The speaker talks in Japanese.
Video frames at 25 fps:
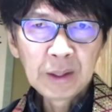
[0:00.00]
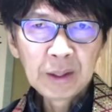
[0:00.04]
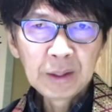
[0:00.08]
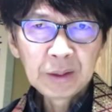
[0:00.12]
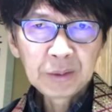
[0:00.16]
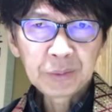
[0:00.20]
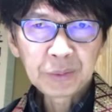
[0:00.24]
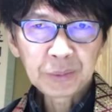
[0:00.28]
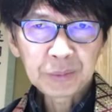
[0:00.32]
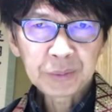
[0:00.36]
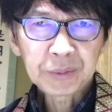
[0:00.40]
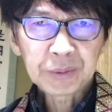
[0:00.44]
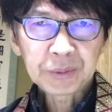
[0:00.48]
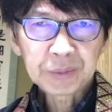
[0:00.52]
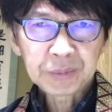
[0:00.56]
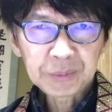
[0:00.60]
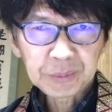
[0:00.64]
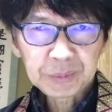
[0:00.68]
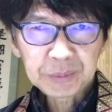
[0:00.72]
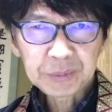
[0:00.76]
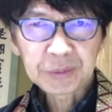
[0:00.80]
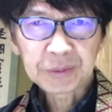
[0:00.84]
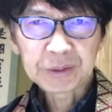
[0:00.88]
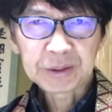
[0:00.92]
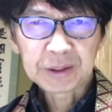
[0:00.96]
どんどんど
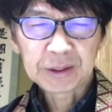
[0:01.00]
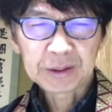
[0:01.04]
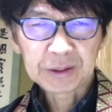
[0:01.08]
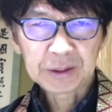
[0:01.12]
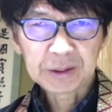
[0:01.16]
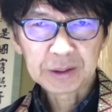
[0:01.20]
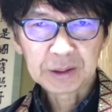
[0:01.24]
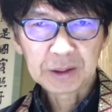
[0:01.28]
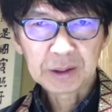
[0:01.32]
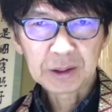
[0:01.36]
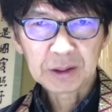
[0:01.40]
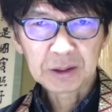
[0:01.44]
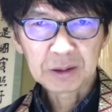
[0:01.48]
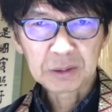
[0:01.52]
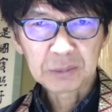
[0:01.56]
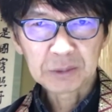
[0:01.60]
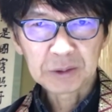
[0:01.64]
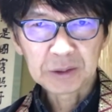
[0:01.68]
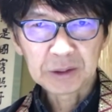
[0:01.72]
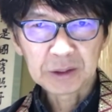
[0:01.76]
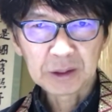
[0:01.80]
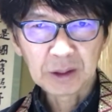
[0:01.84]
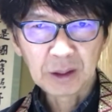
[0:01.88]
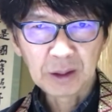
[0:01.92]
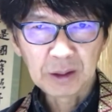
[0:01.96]
んどんやっていく春
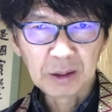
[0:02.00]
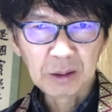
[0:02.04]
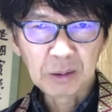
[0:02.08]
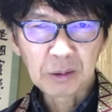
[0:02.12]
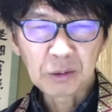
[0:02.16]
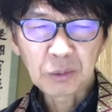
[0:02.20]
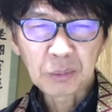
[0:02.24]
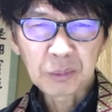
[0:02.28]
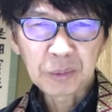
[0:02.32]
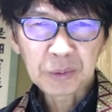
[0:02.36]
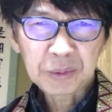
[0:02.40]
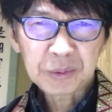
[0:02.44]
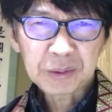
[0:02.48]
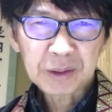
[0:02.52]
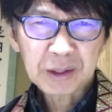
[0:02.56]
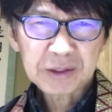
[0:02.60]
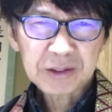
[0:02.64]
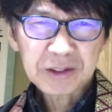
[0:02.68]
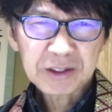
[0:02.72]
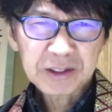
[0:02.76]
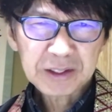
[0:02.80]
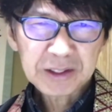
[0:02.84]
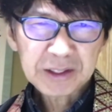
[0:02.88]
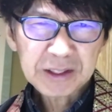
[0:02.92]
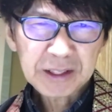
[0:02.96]
前やからご門徒が
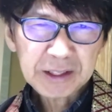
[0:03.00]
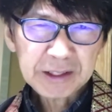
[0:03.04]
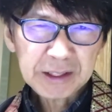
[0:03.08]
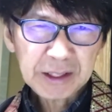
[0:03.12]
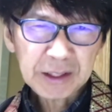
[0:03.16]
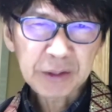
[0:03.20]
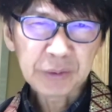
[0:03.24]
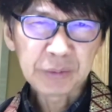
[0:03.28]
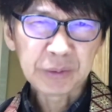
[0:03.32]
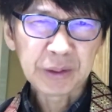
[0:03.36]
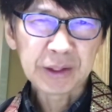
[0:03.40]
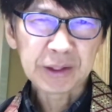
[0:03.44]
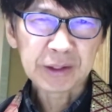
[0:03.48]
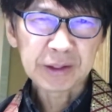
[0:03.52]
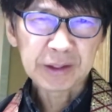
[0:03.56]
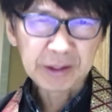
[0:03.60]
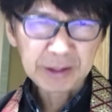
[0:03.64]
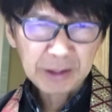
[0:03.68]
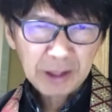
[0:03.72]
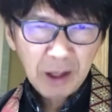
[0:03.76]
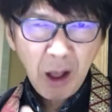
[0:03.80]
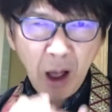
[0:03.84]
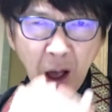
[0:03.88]
ついていけんようになってね